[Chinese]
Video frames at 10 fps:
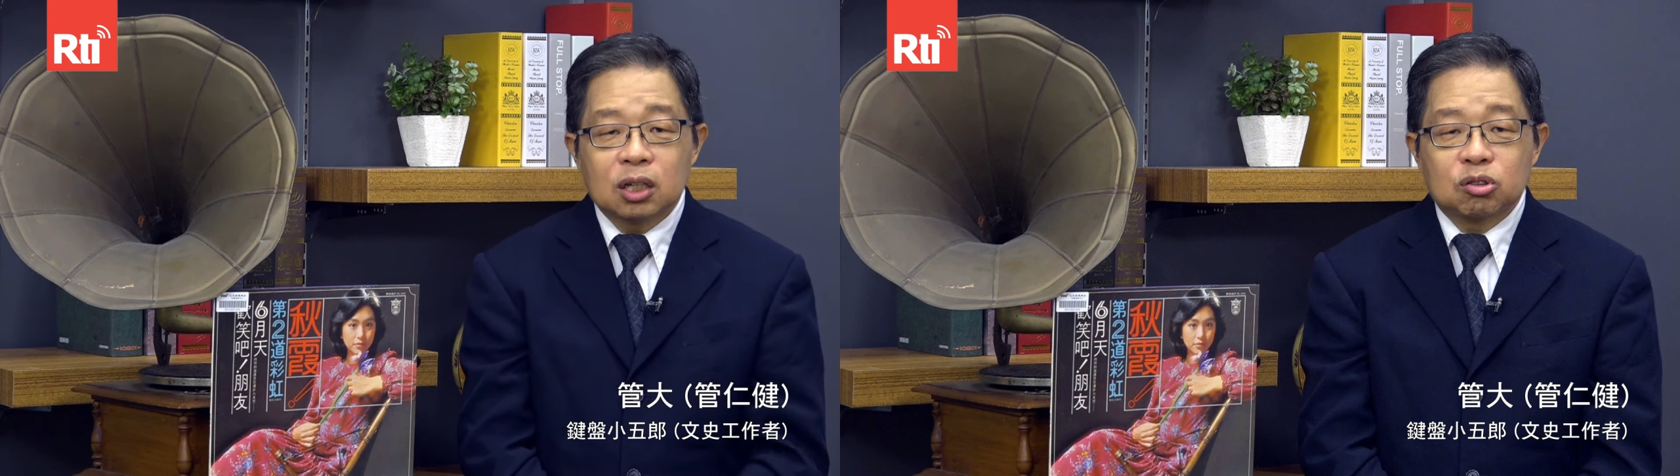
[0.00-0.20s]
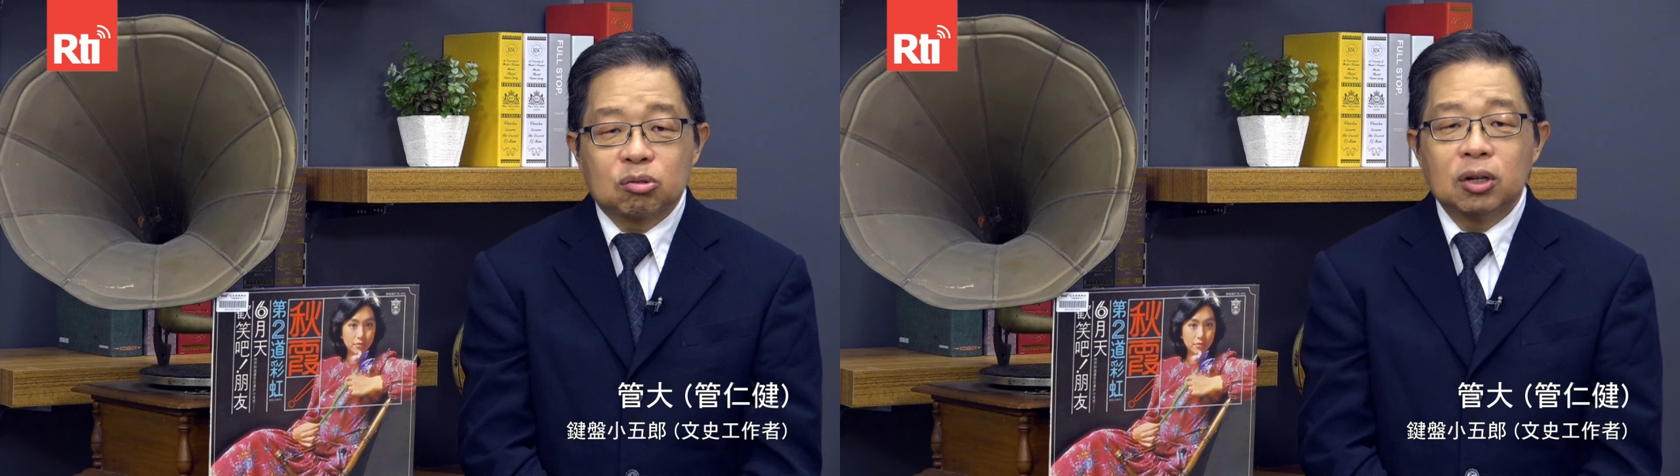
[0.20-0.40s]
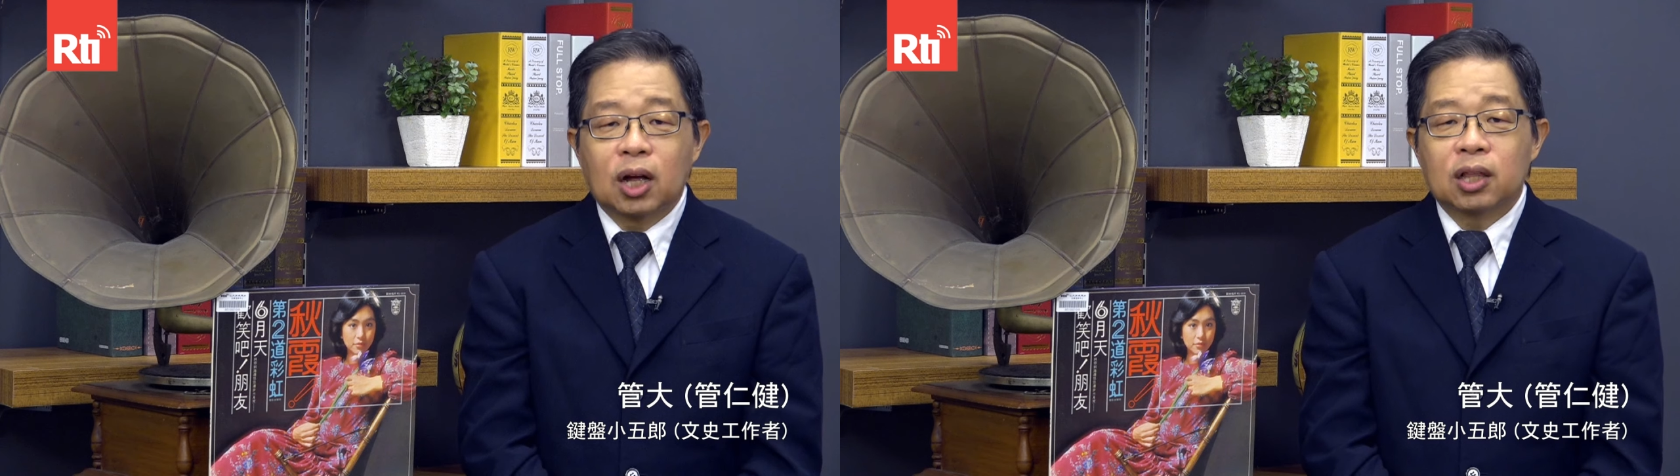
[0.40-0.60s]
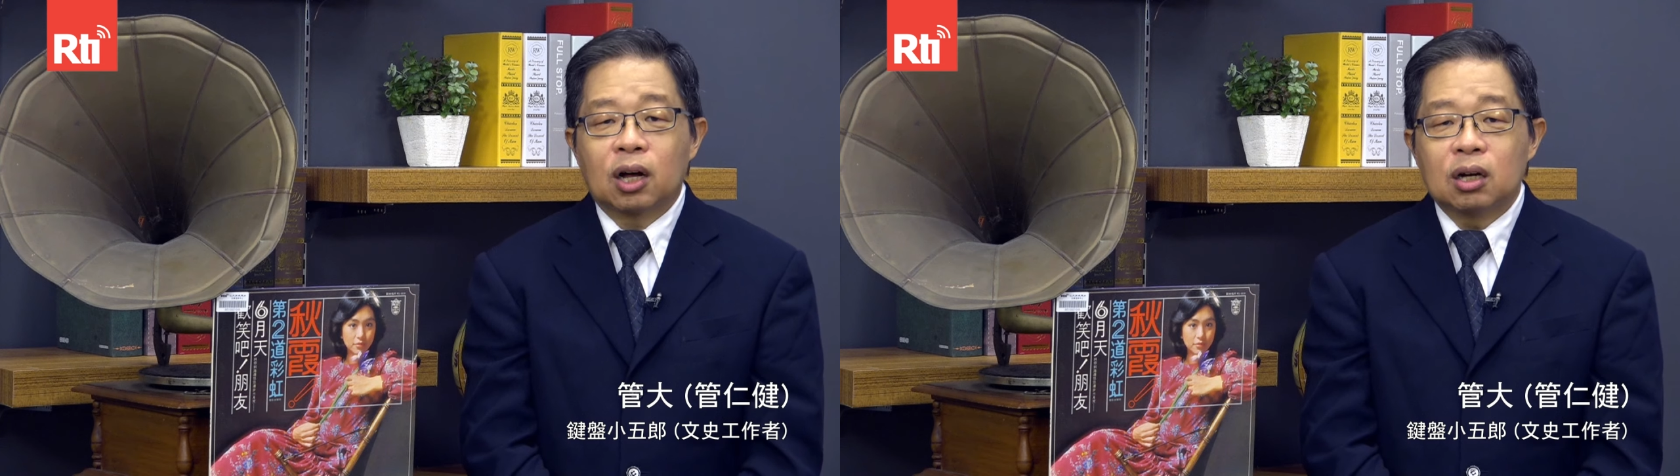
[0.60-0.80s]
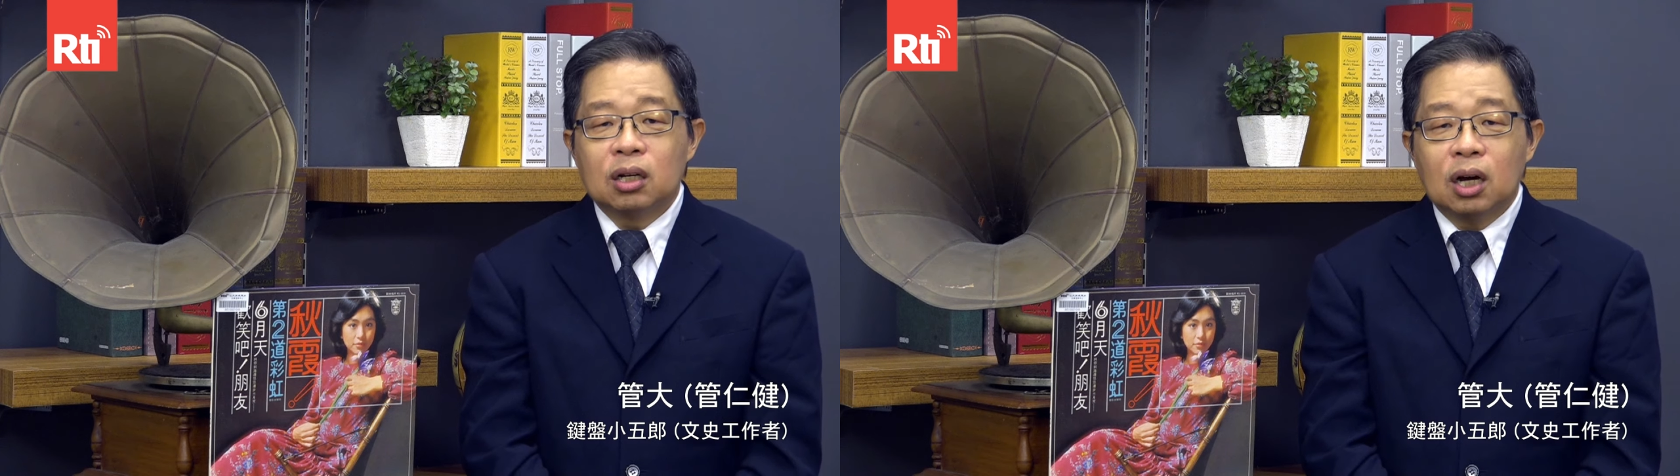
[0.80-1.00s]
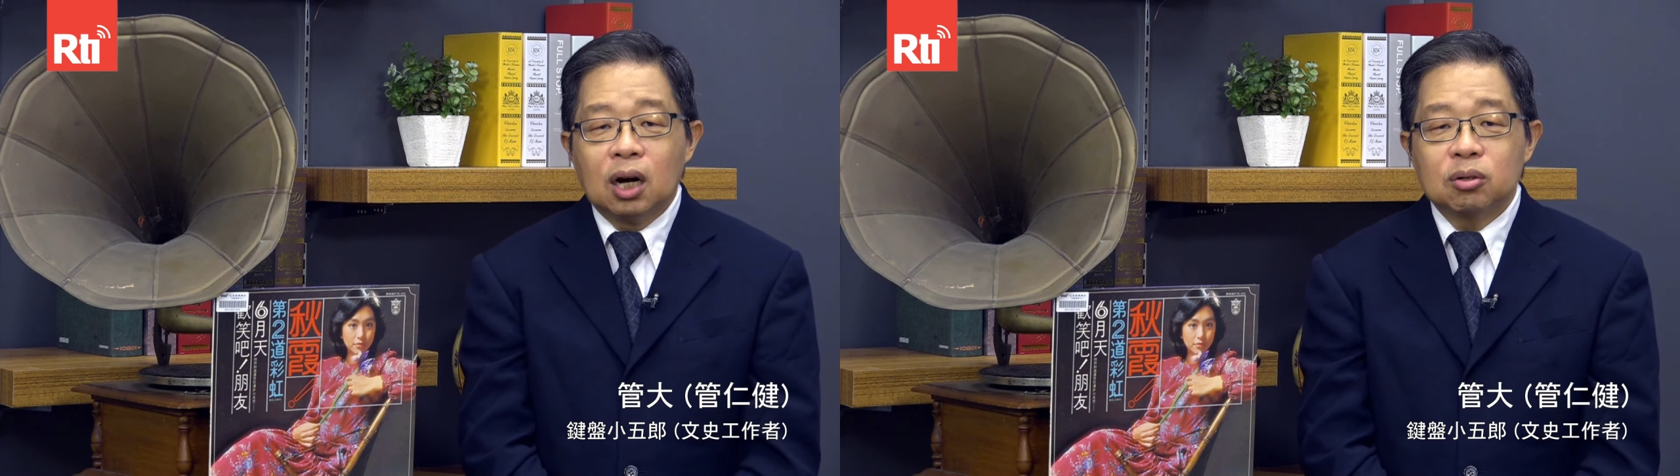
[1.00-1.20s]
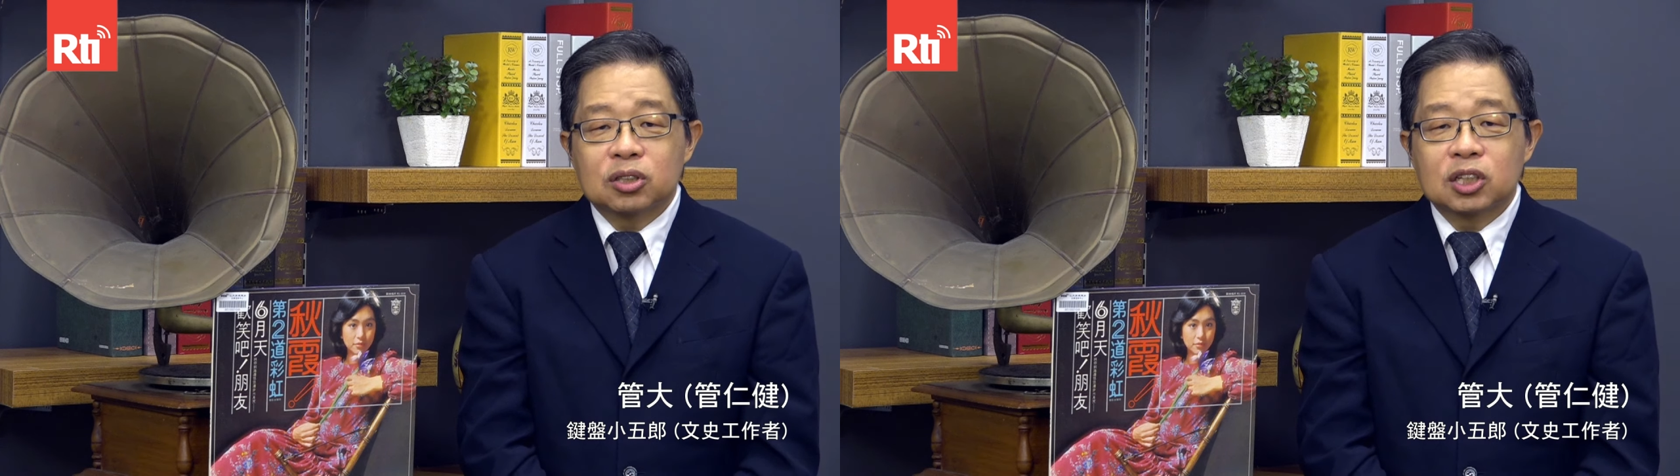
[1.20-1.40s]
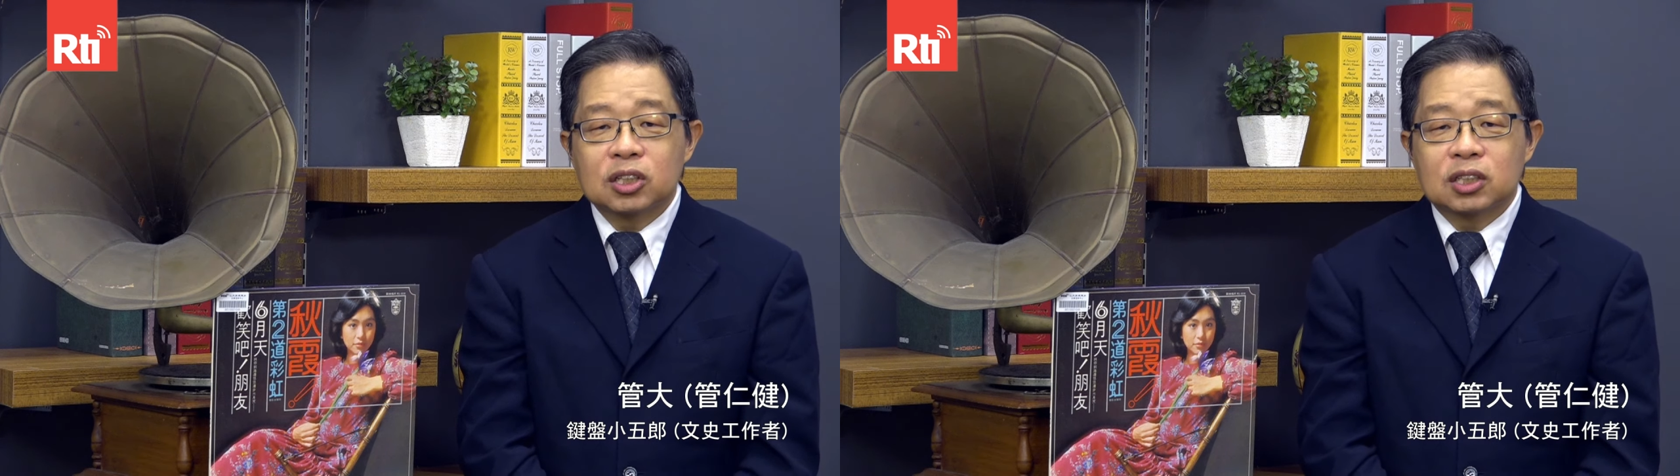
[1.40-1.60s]
那虽然呢，
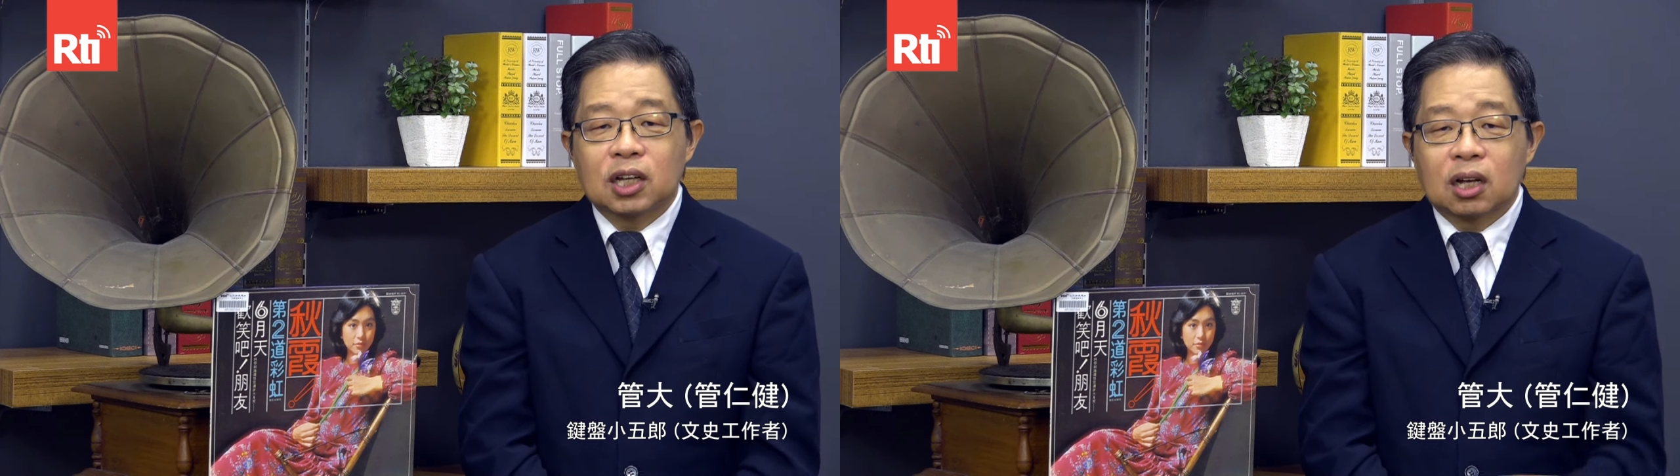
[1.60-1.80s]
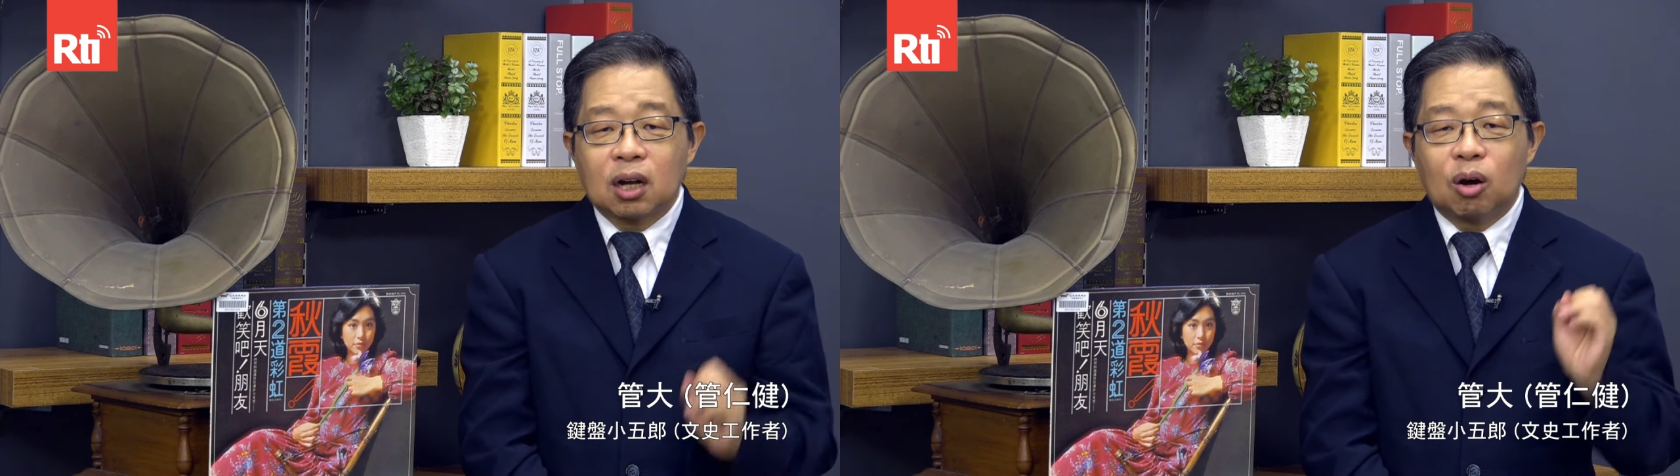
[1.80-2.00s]
号称是在